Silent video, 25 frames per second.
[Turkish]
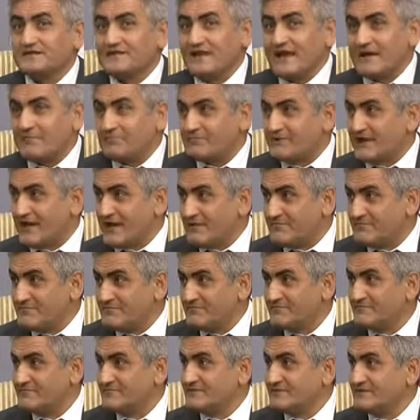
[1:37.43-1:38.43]

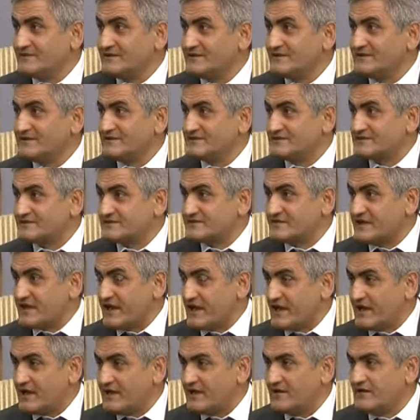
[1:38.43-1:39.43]
Deprem,
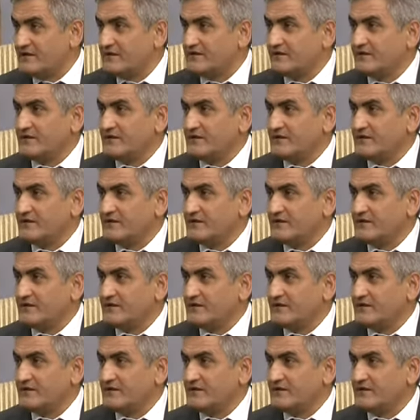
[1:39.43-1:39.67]
sel,